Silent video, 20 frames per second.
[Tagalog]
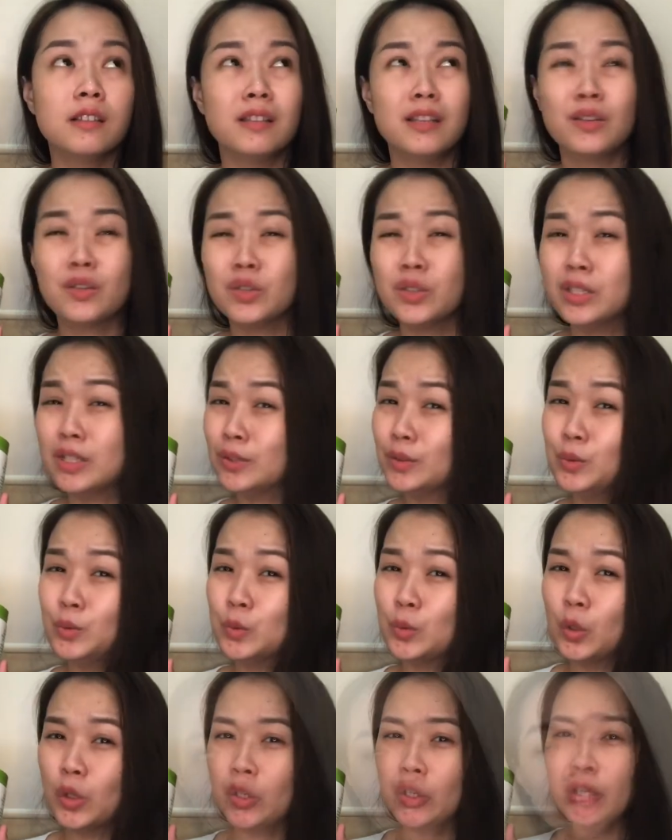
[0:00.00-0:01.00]
likod ng
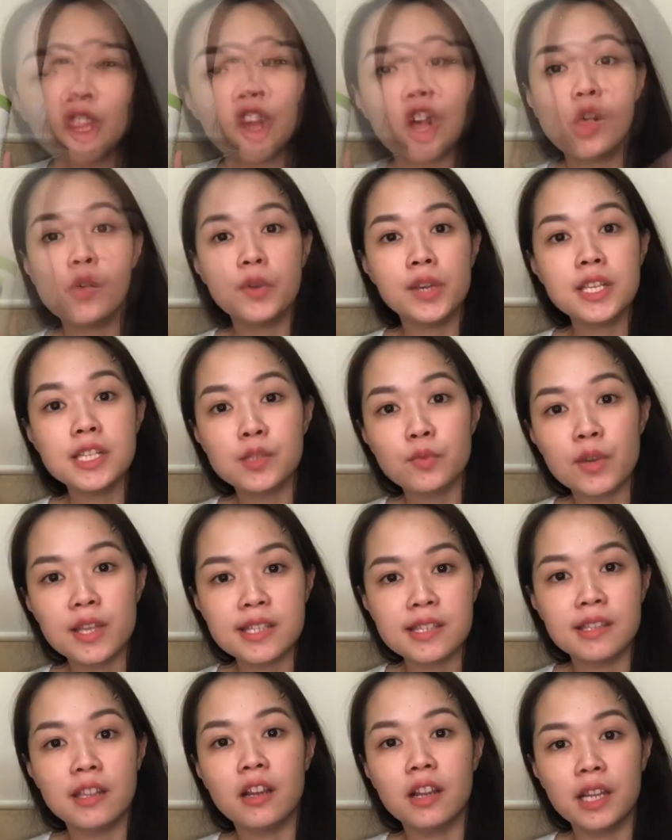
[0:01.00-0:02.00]
tuhod. Always
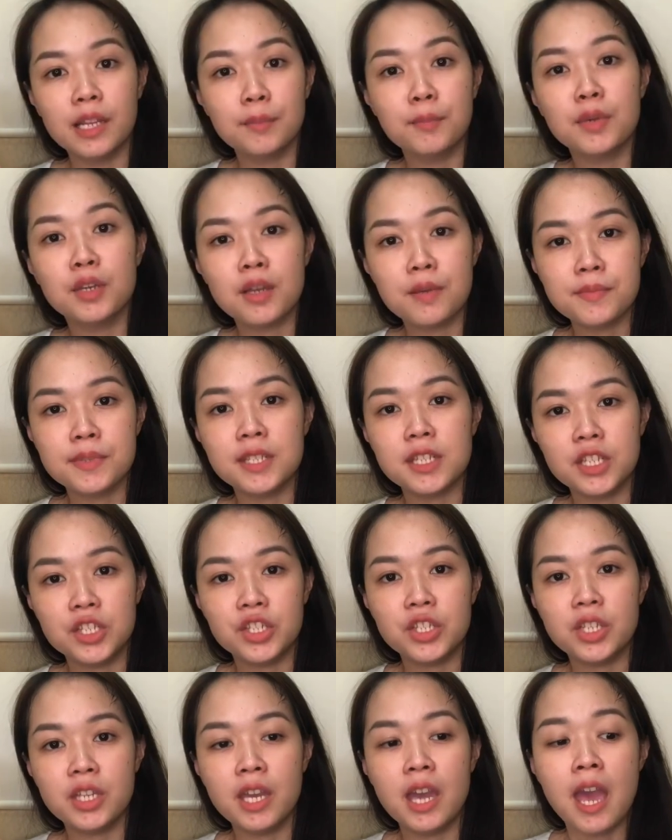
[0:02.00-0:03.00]
sweats there and becomes
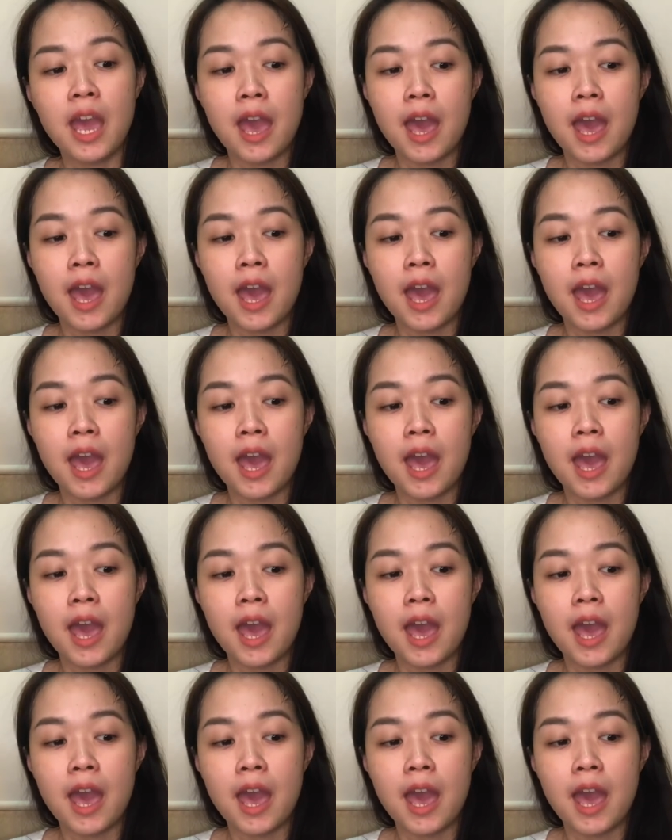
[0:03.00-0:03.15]
itchy.